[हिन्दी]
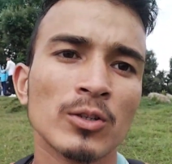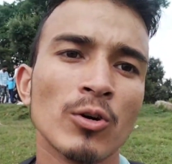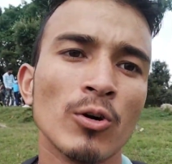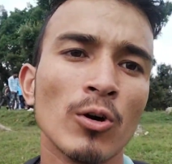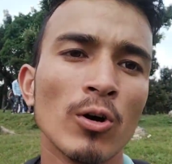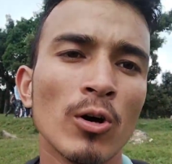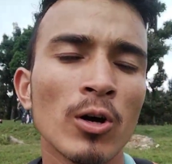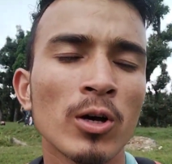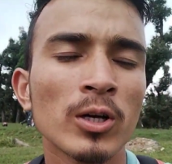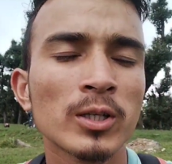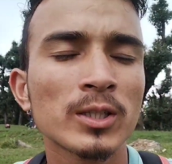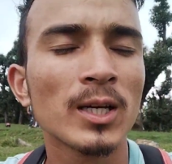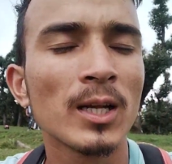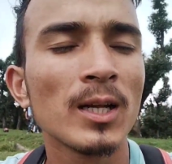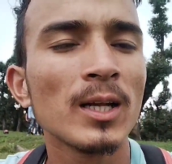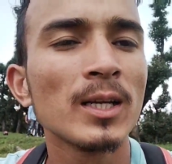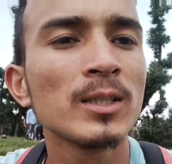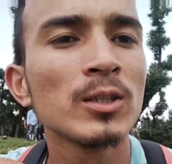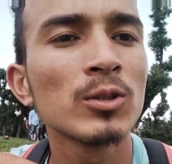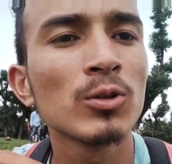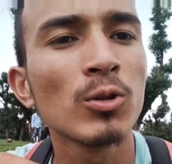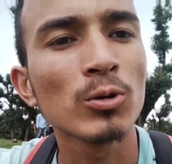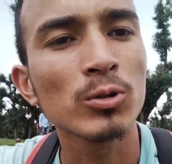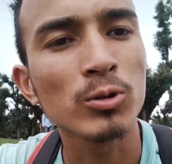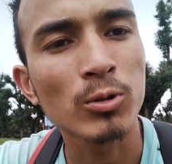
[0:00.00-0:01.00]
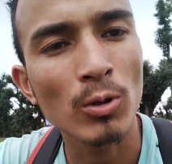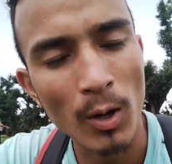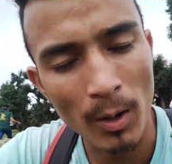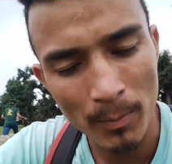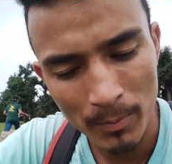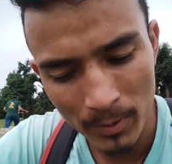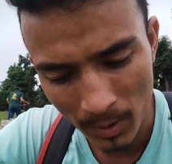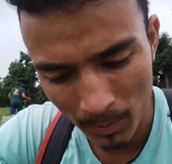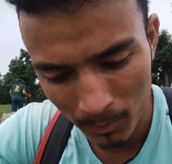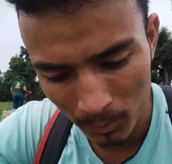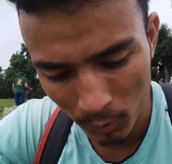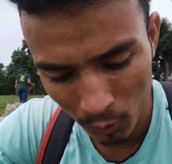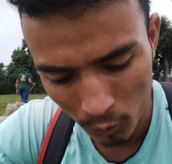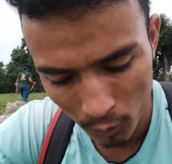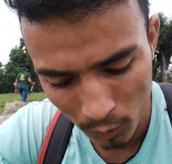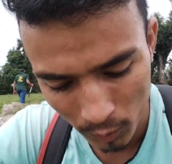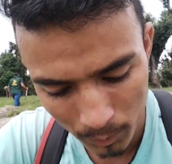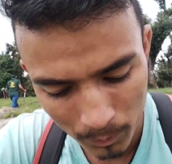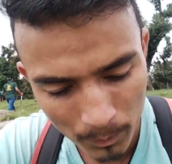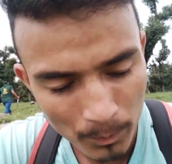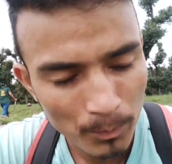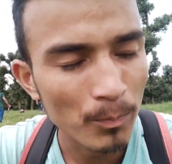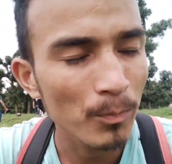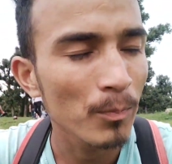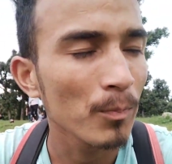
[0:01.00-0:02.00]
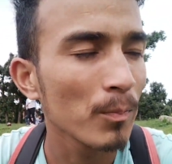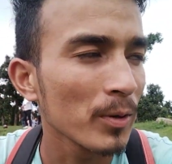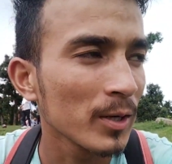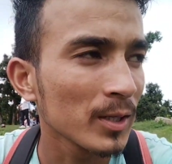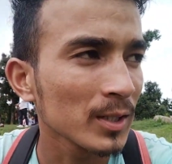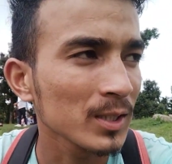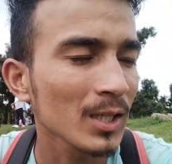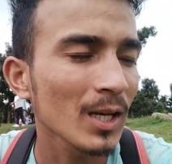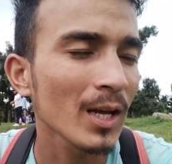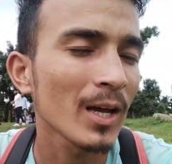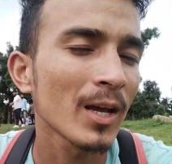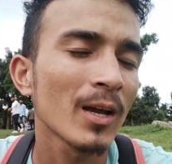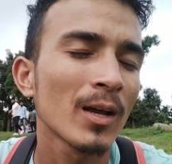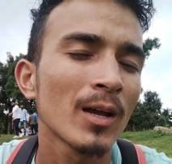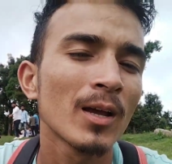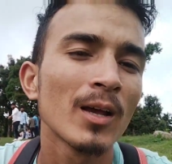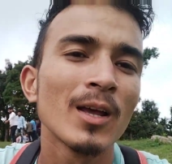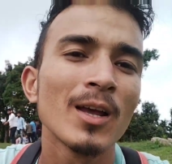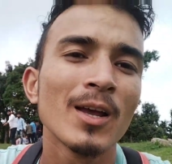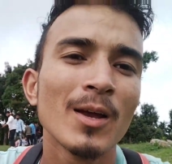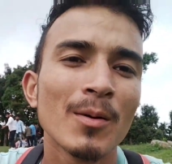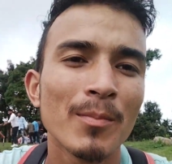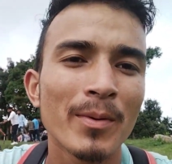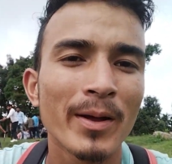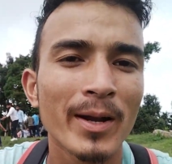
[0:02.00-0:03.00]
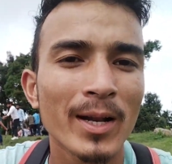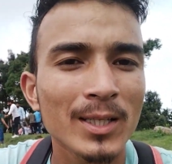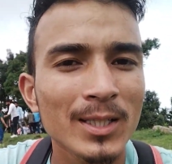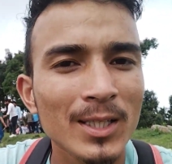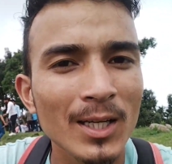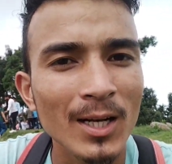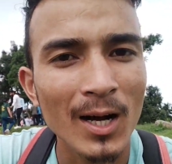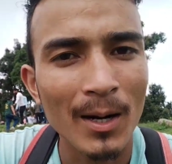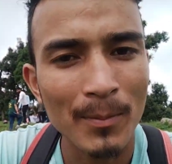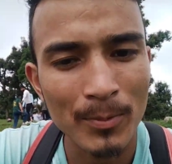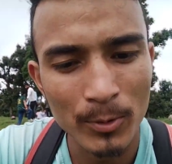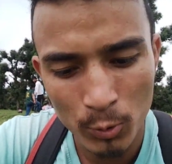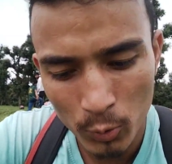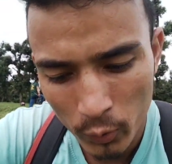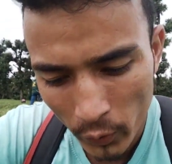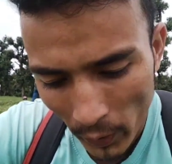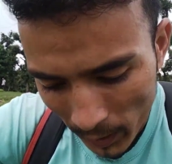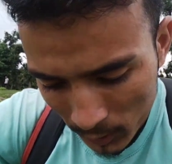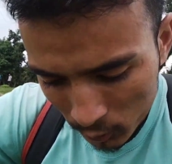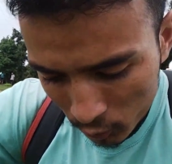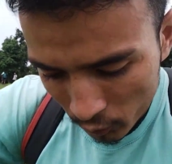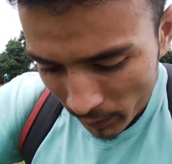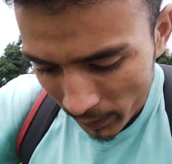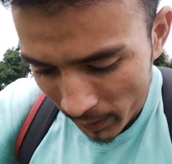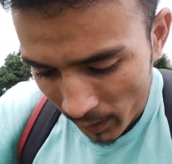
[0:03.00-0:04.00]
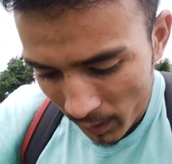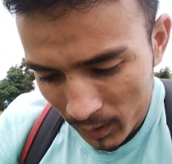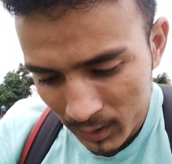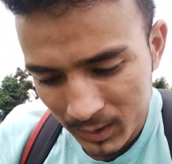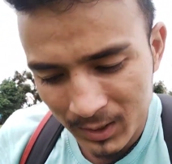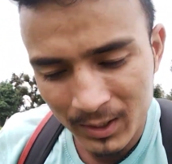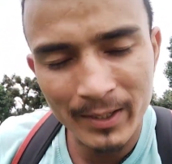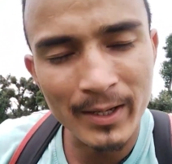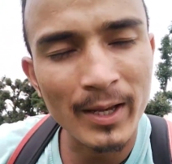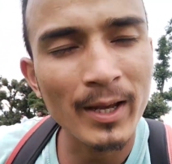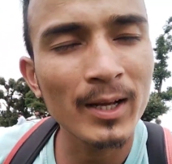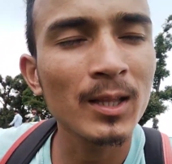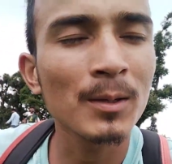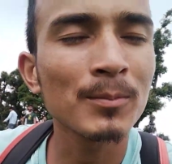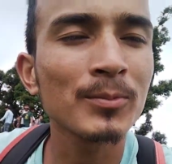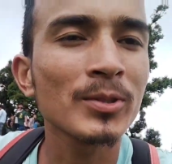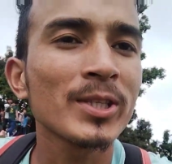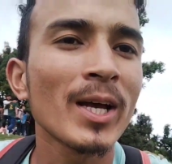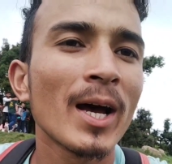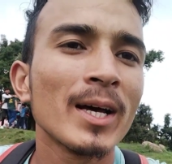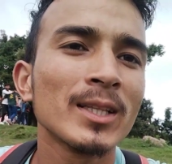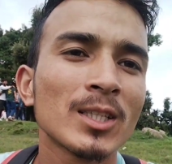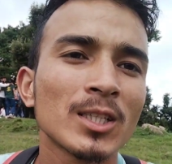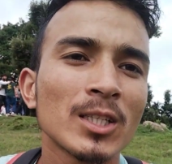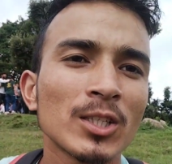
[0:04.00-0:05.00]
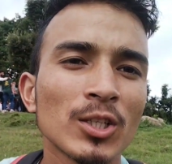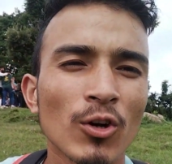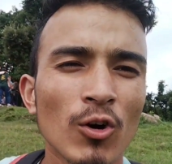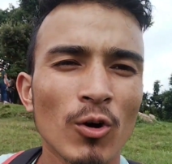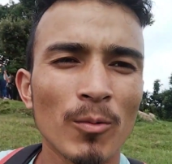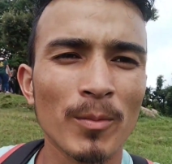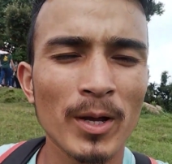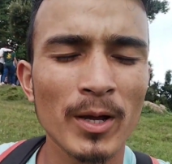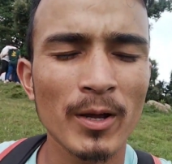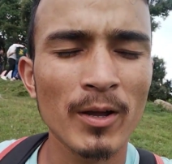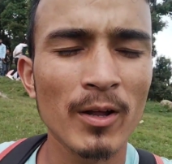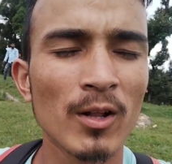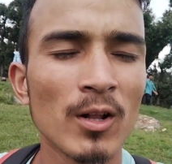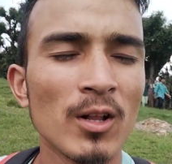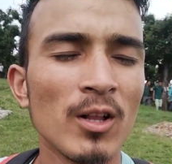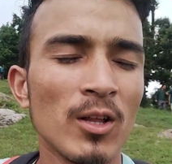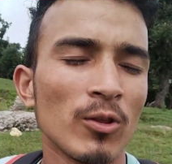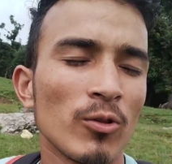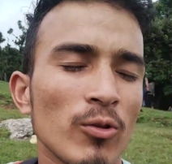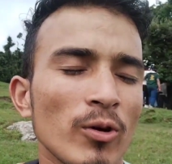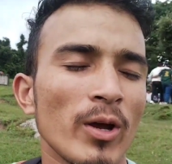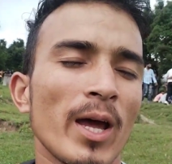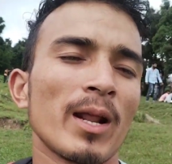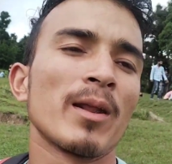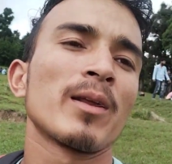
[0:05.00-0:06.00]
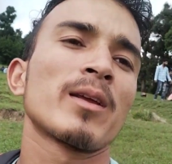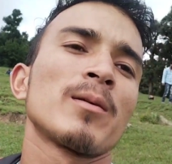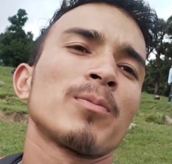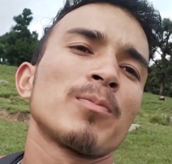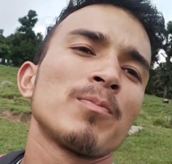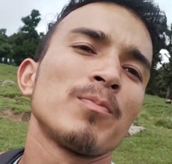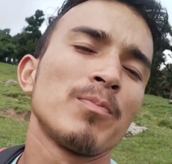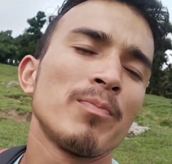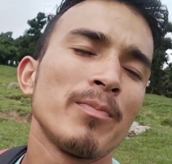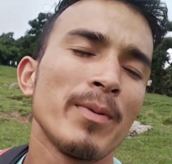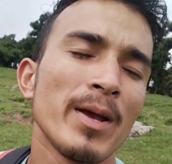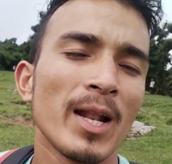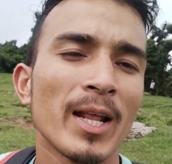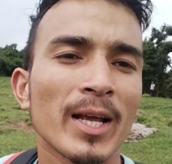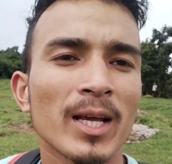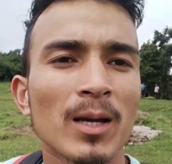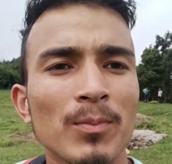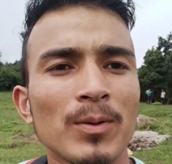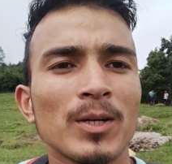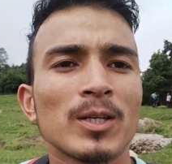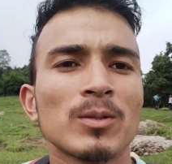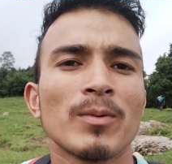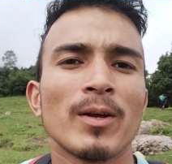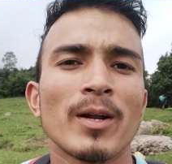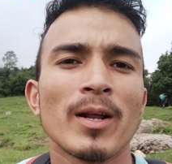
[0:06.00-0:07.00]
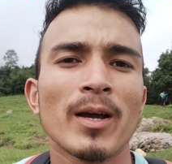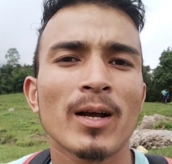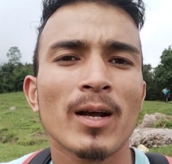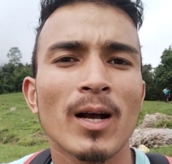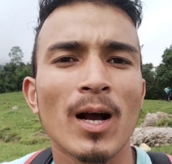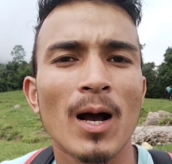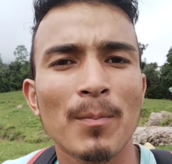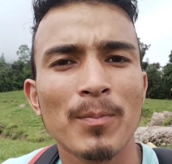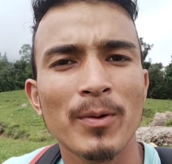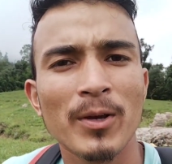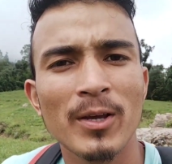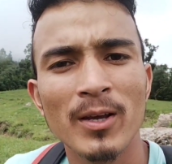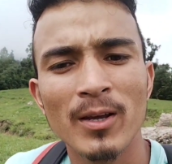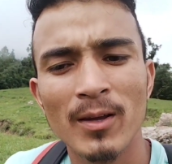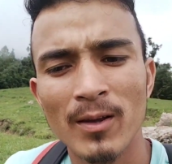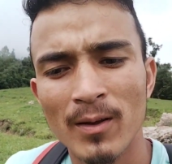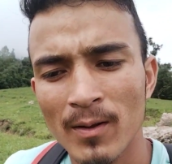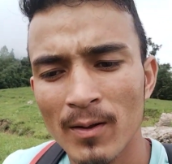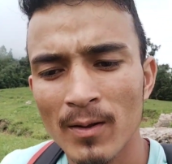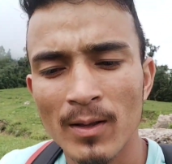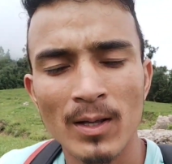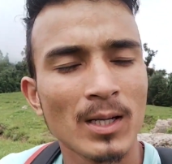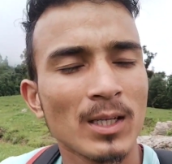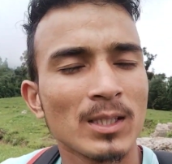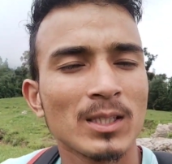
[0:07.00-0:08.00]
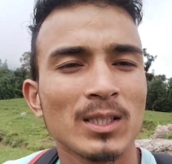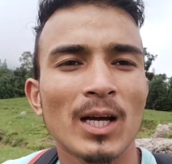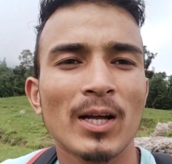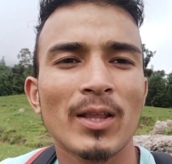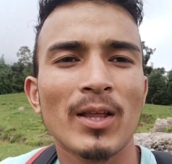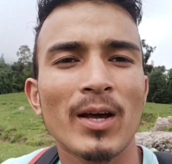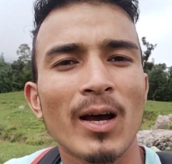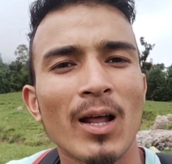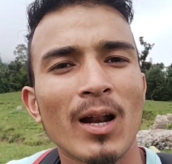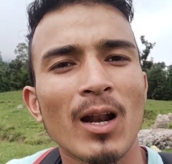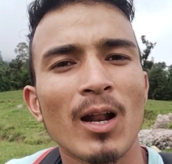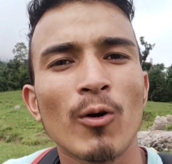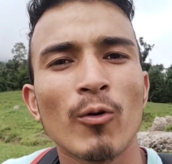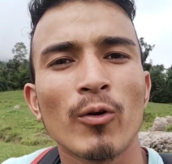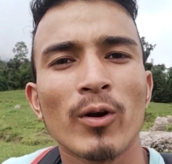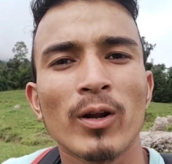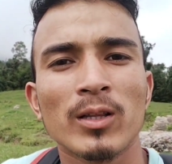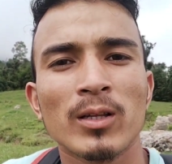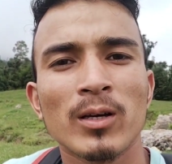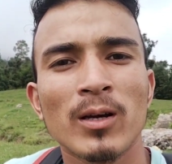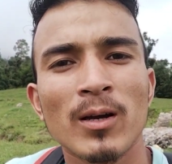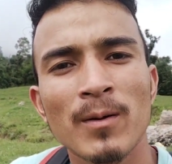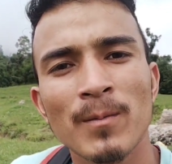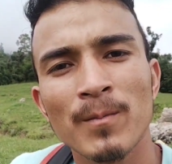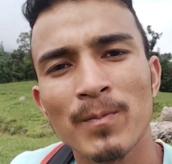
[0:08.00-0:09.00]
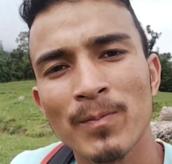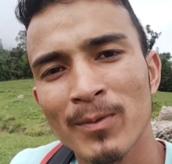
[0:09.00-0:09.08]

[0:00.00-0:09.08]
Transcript: तो चलिए जी दोस्तों अभी हम लोग फिर से मेले से काफ़ी दूर आ चुके हैं एकदम शांत सी जगह में तो यार मेले के बीच में ना काफ़ी ज़्यादा हल्ला हो रहा था